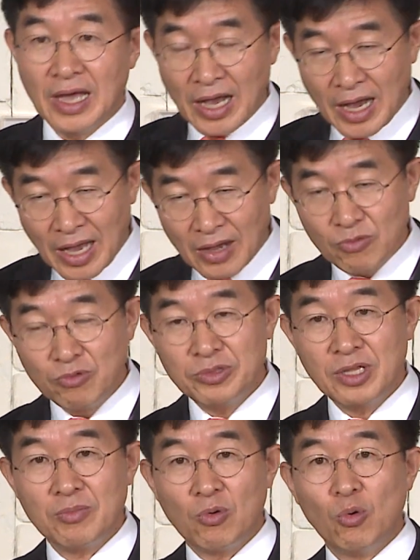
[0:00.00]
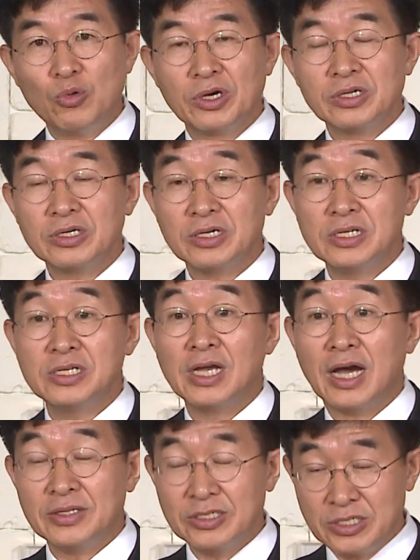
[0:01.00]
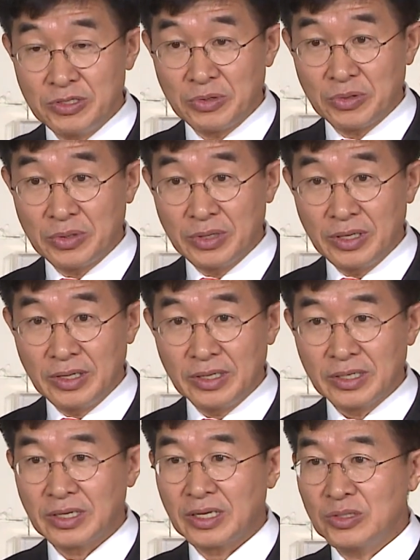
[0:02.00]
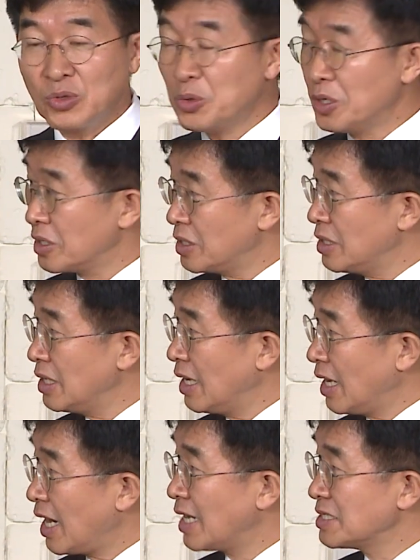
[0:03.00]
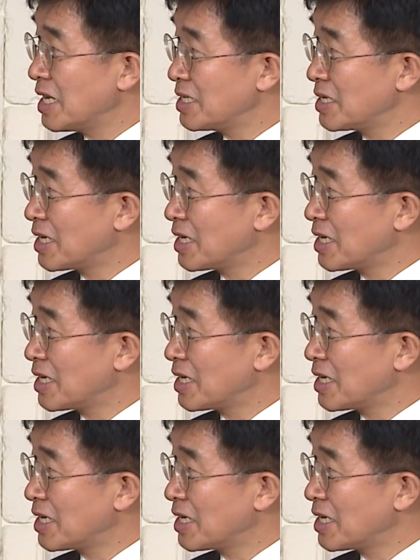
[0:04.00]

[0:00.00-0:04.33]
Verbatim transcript: 한 군데 모든 것을 걸지 않으시도록 그렇게 노력을 하셔야 될 것